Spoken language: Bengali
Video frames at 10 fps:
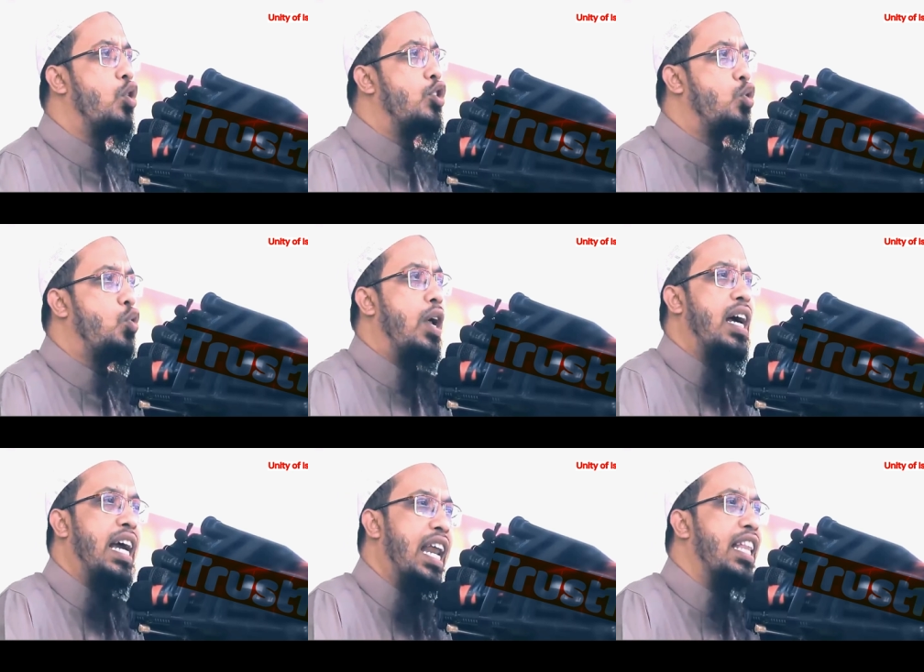কোন
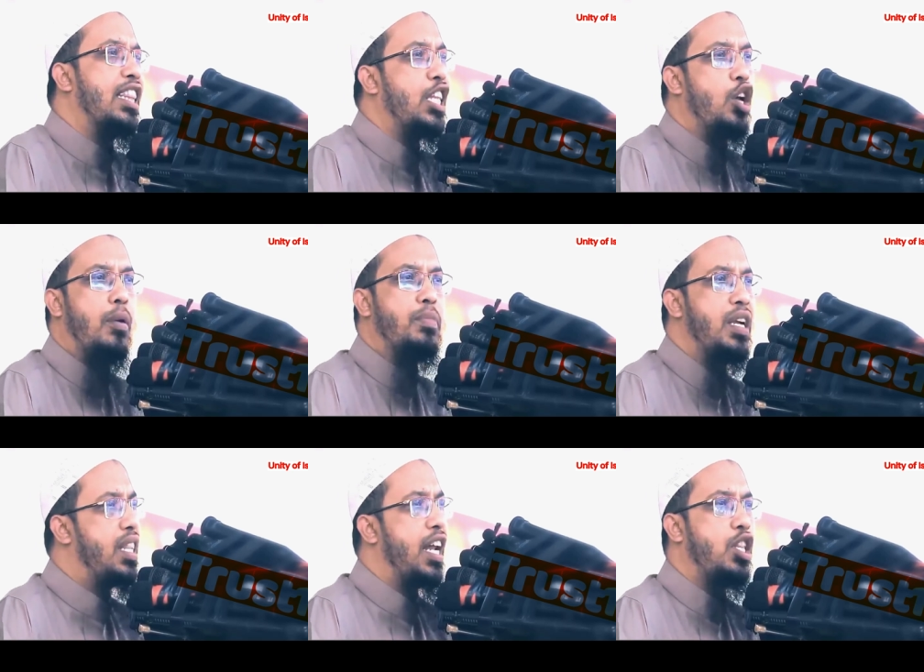সুরা কেরাত নিয়ম
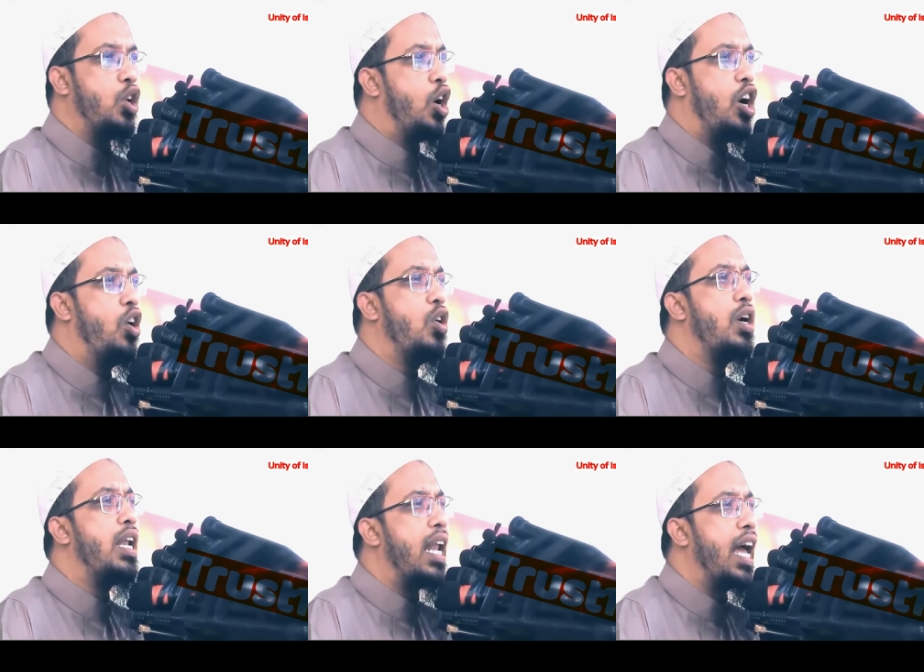নির্ধারিত
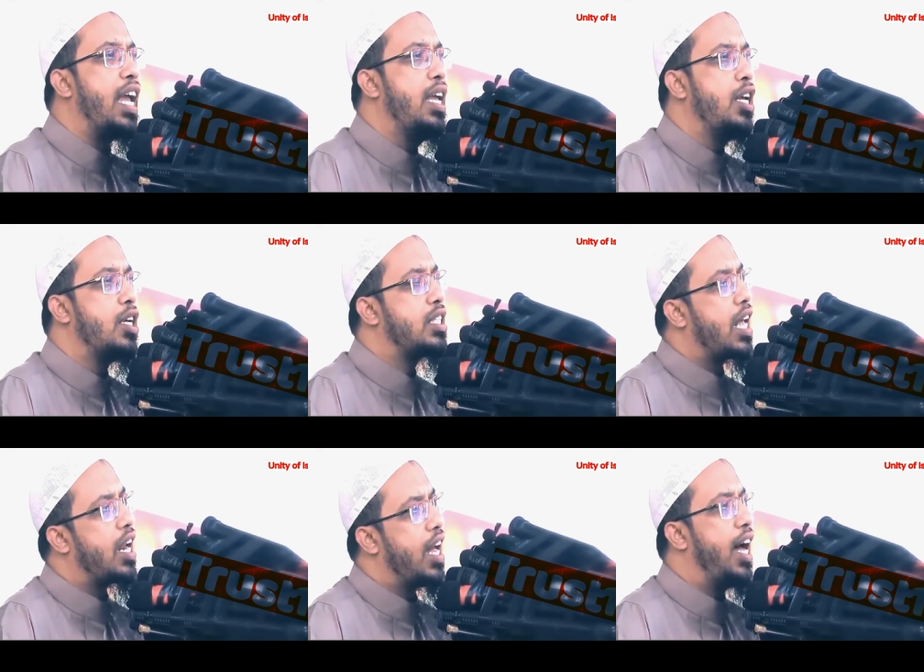নাই
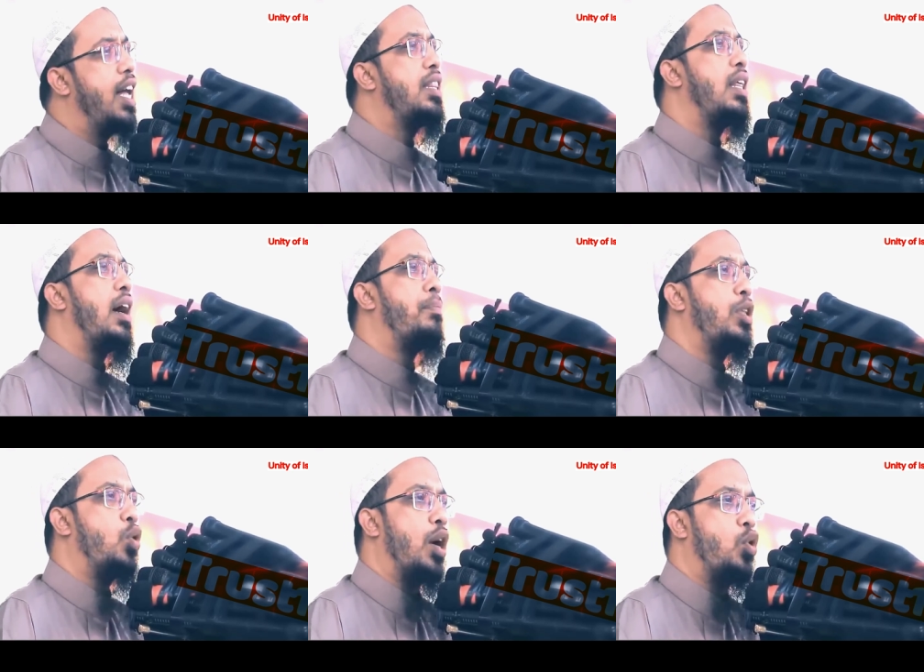সারা রাত
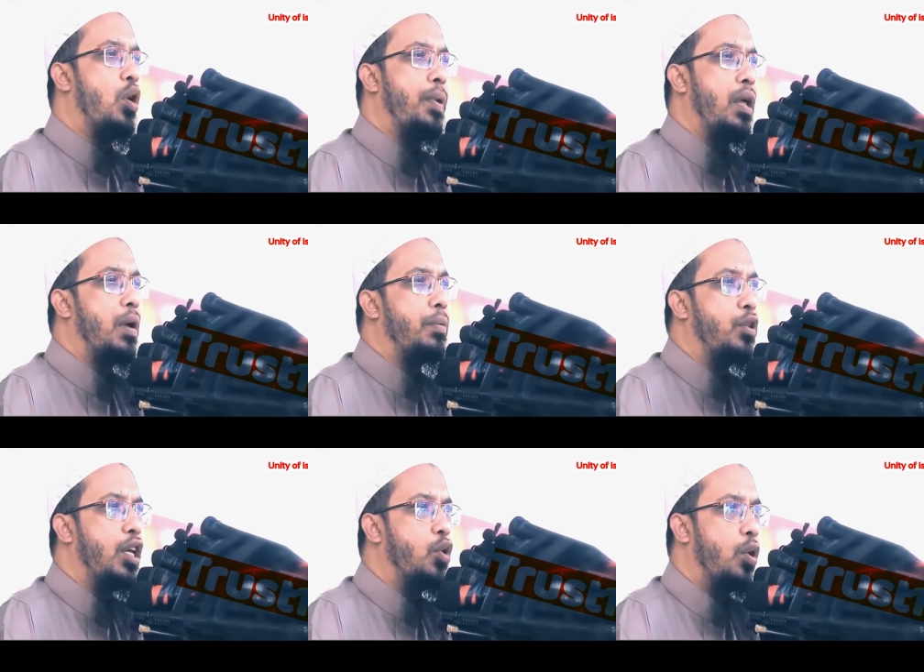আপনি দোয়া করবেন
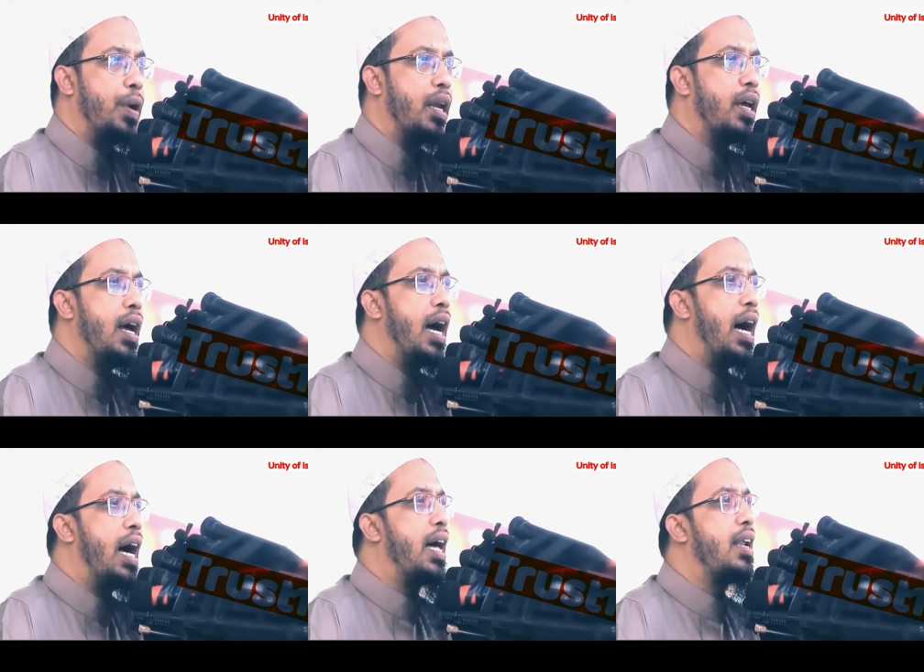এবাবন্দী করবেন
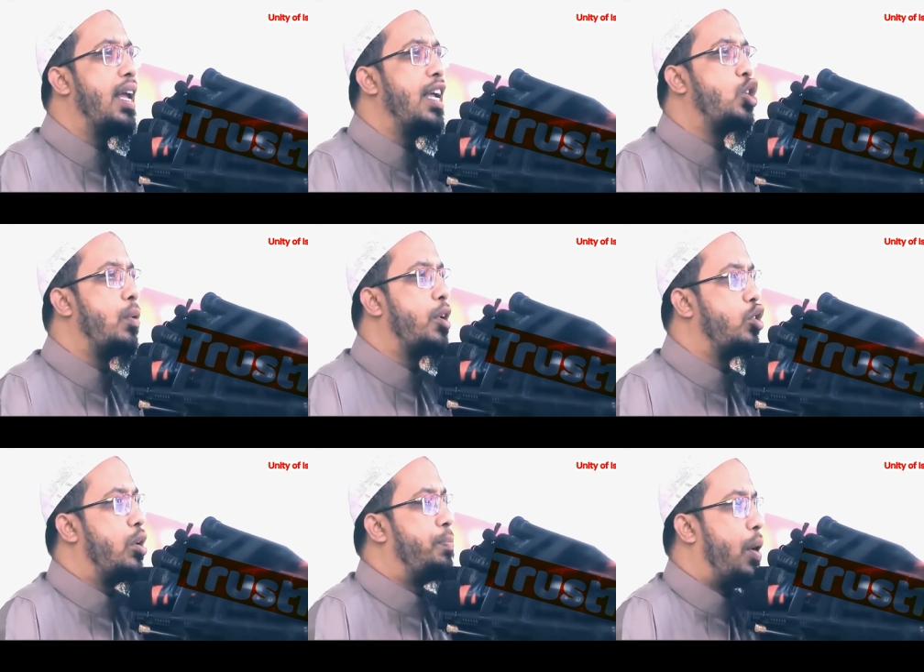আর এই সবে
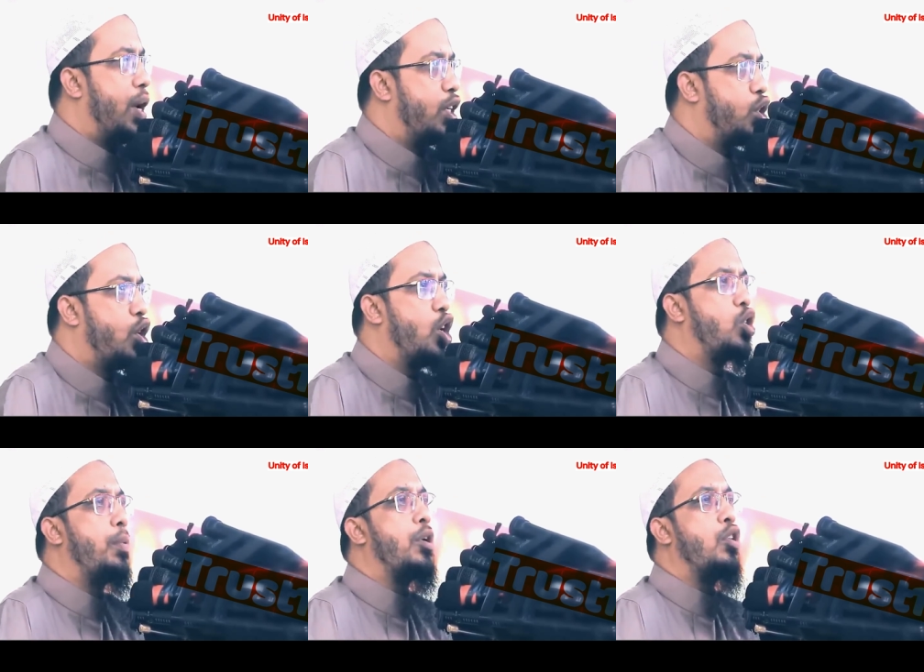কদর পাওয়ার জন্য
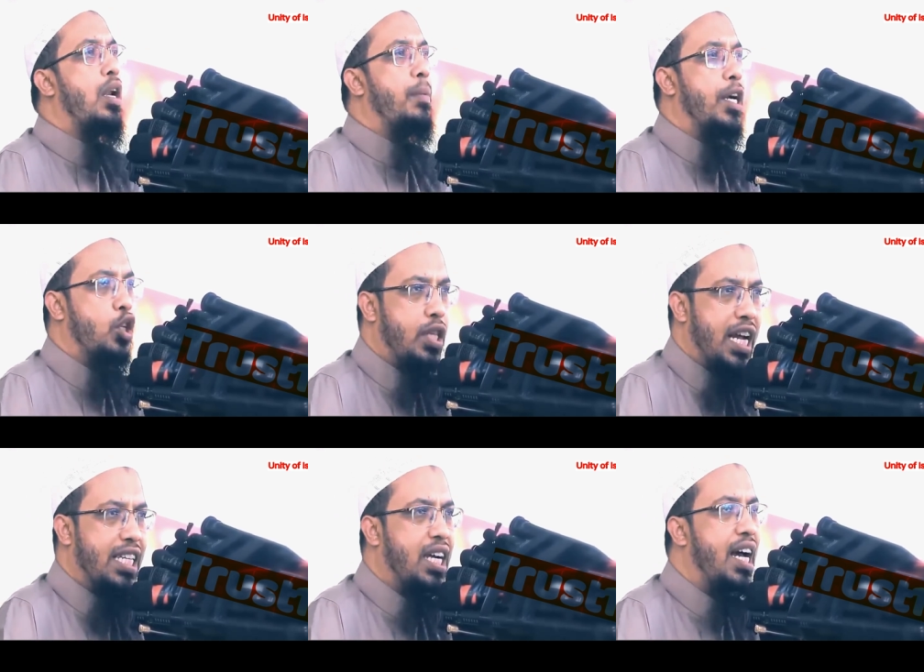সবে কদর
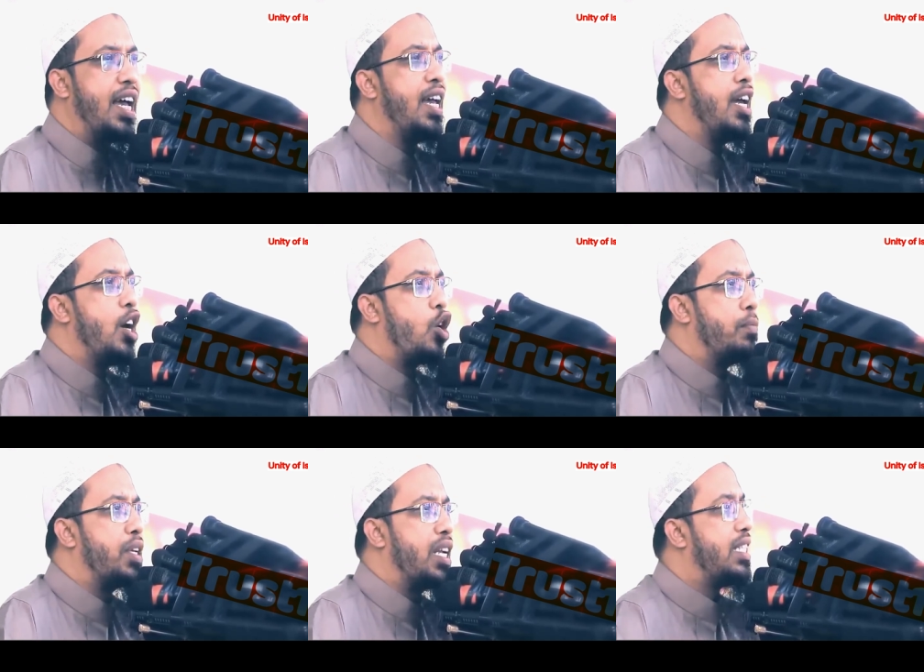এবাদতের আশায়
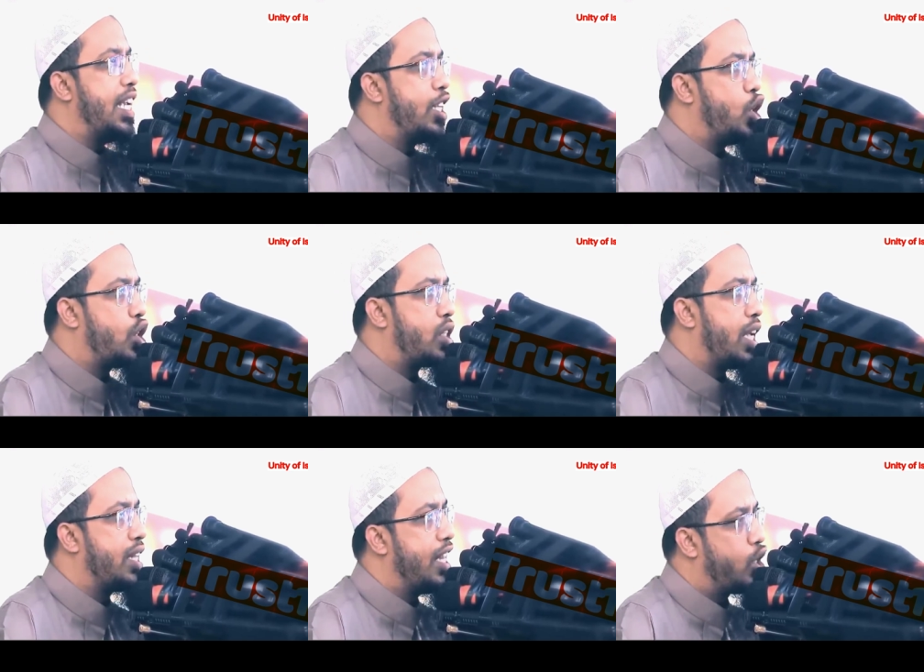রমজানের শেষ দশ
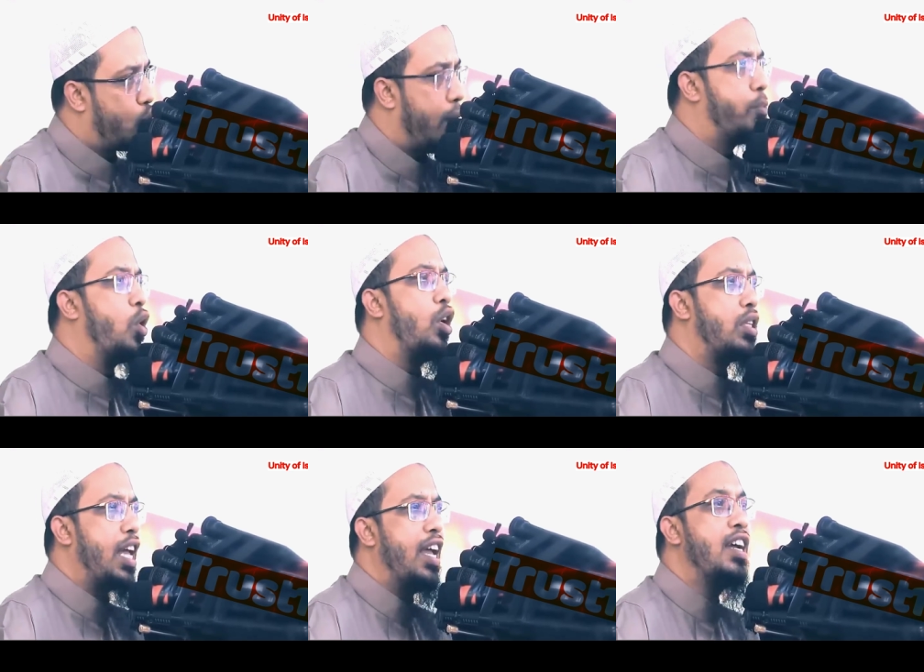রাতের
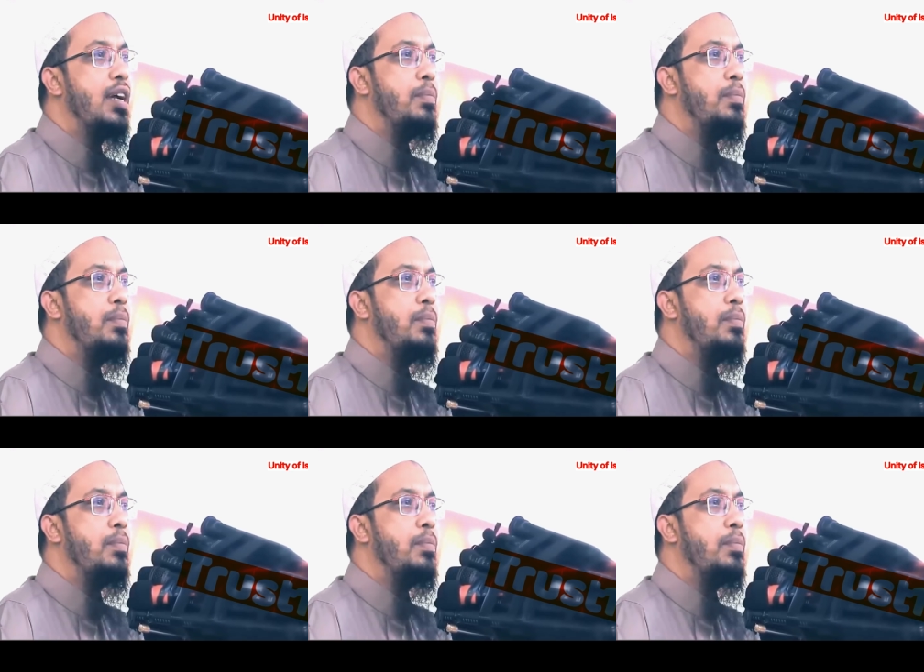সবগুলোতে